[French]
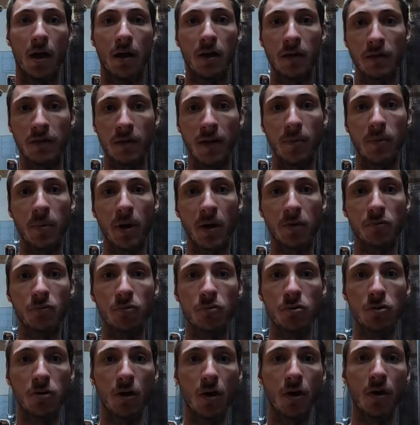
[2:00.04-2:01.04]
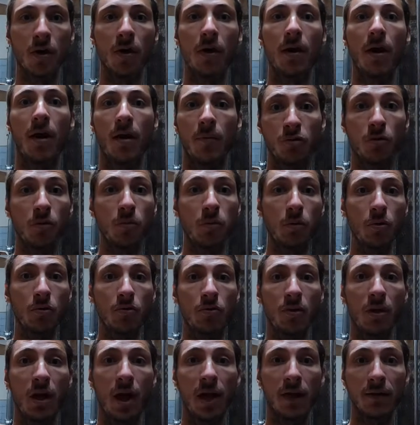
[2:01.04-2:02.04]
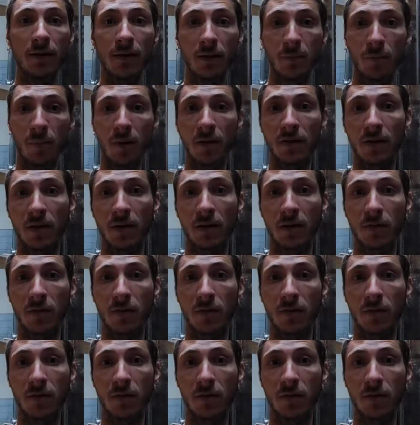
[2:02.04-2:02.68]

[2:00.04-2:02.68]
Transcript: et ça part tout seul. Ce produit-là n'est pas un